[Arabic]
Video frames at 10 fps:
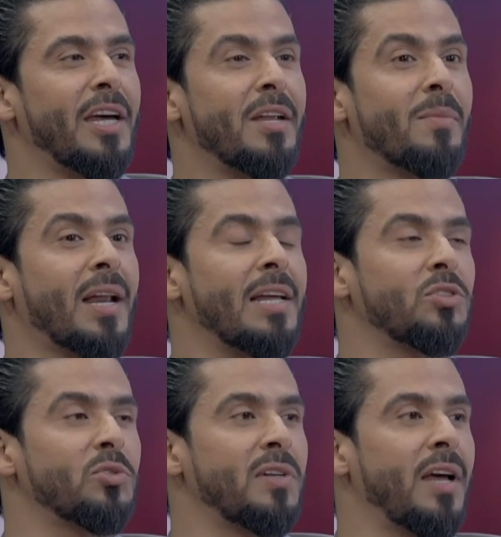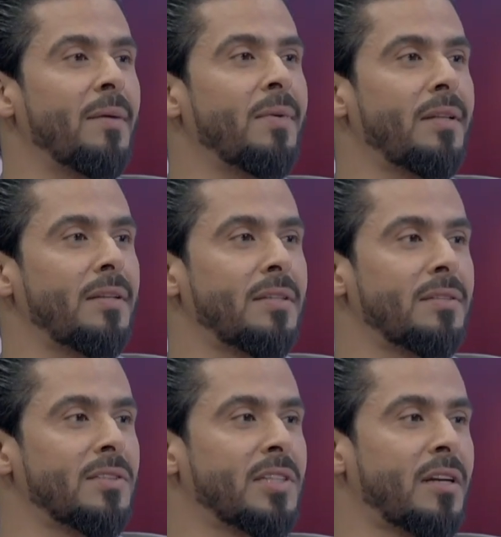احنا مرات نشوف
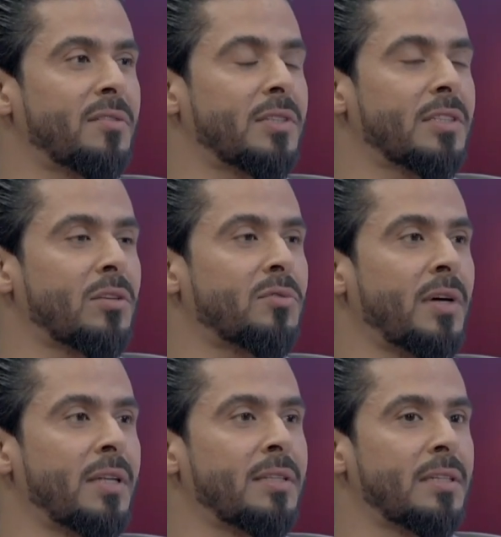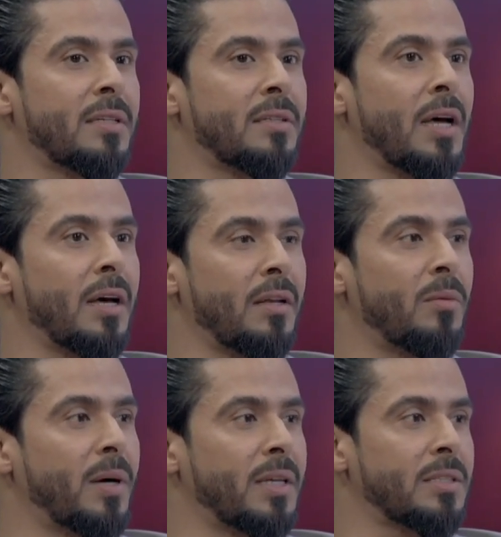اللاعبين نتصرف تصرفات آه، داخل
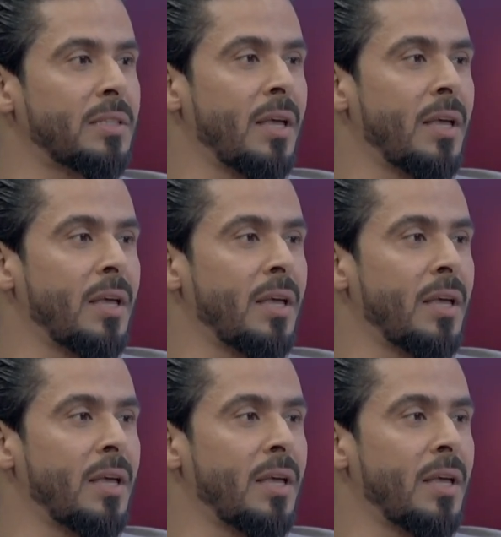الباص